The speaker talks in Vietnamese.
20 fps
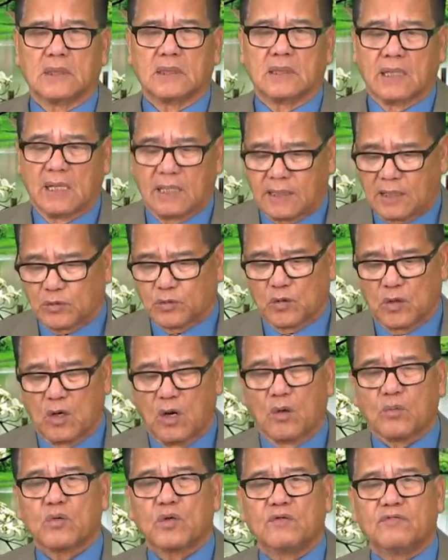Thế thì tôi
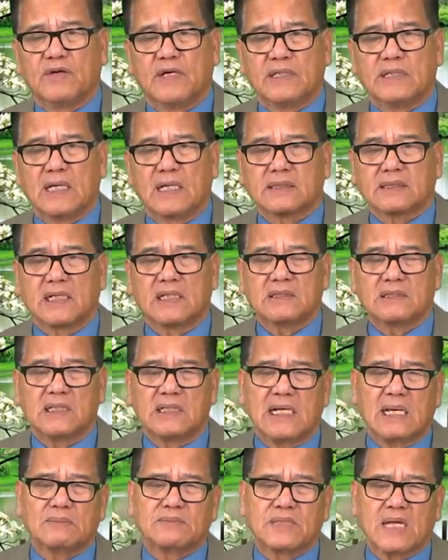hỏi quý vị rằng thế giới
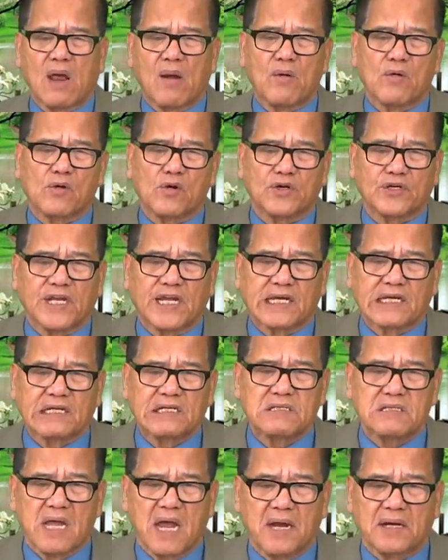làm sao nó có thể
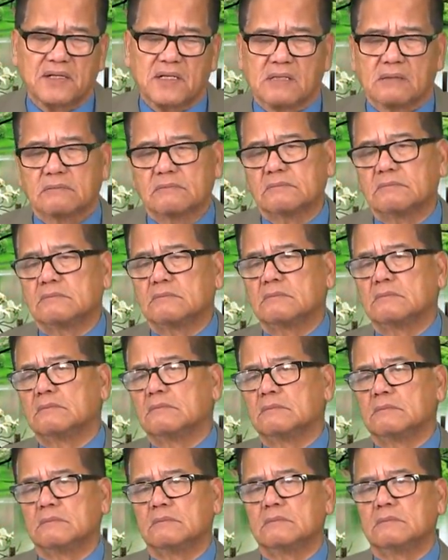kính nể được
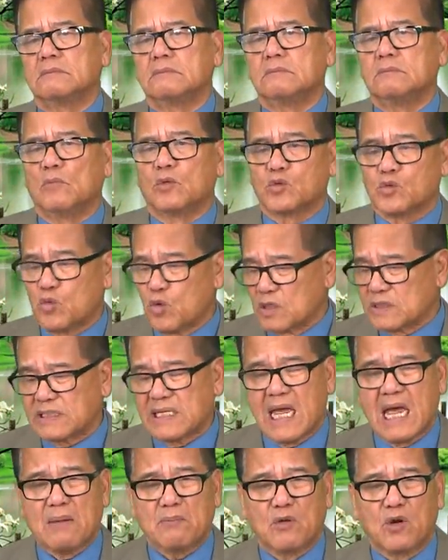một quốc
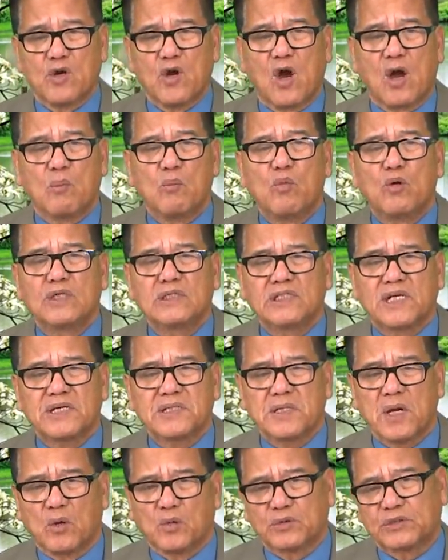gia mà đòi muốn
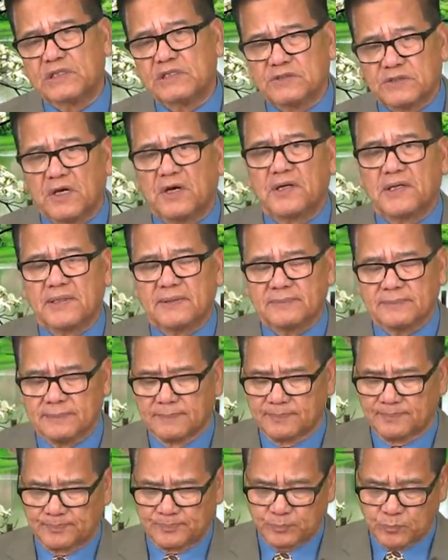dẫn đầu thế giới.
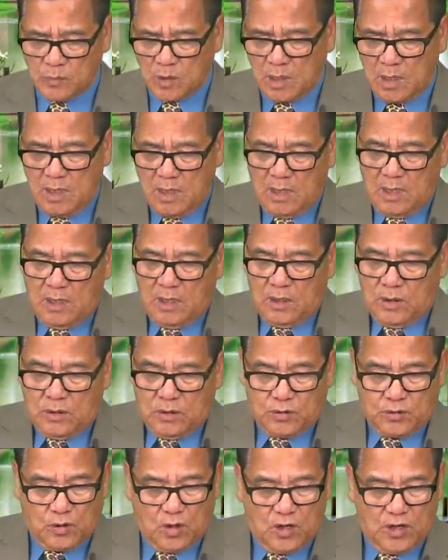
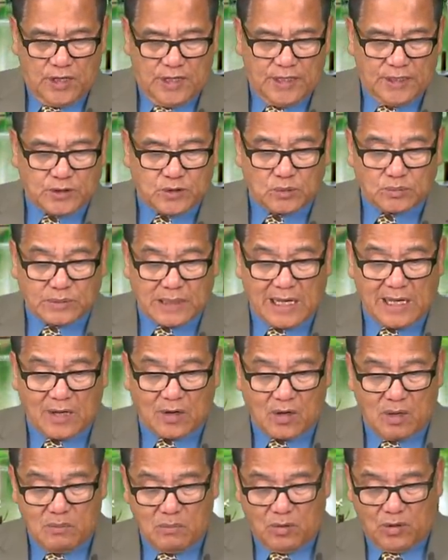Rồi chúng ta lại
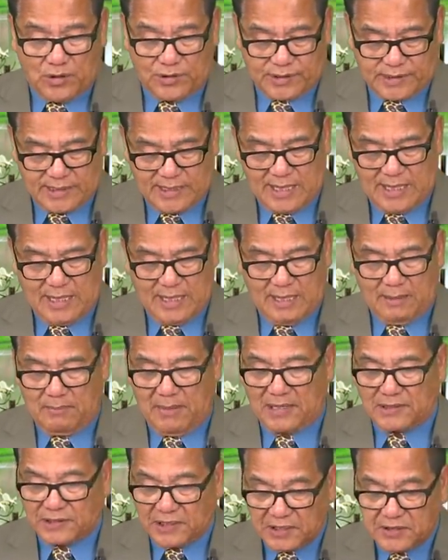có một uh,
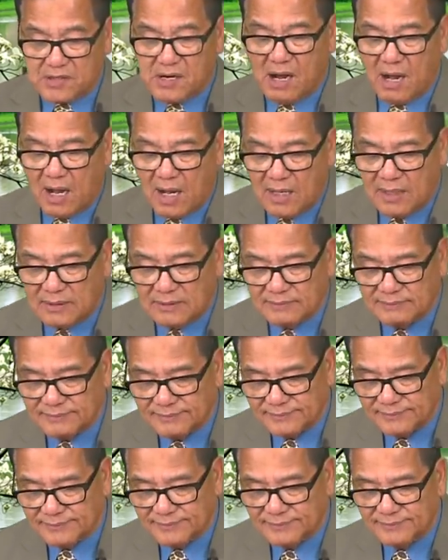bản tin nữa.
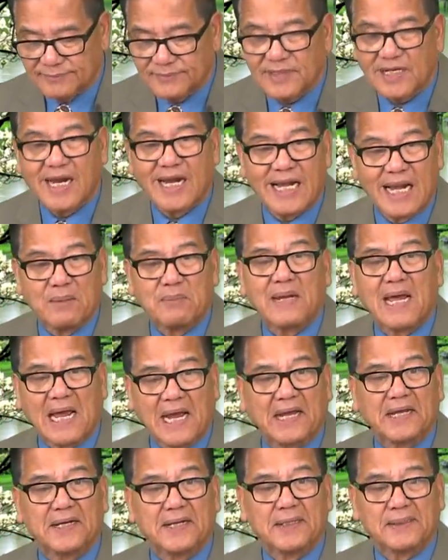Cái này mới
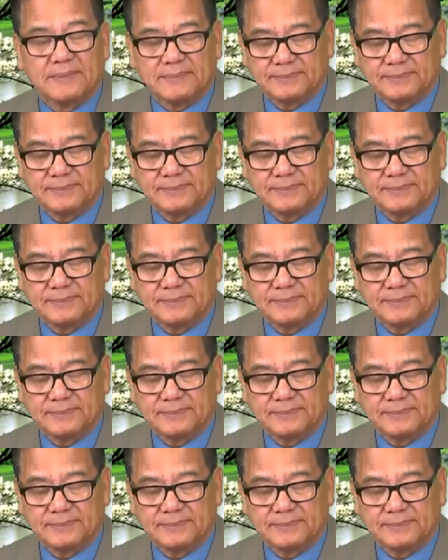hay này.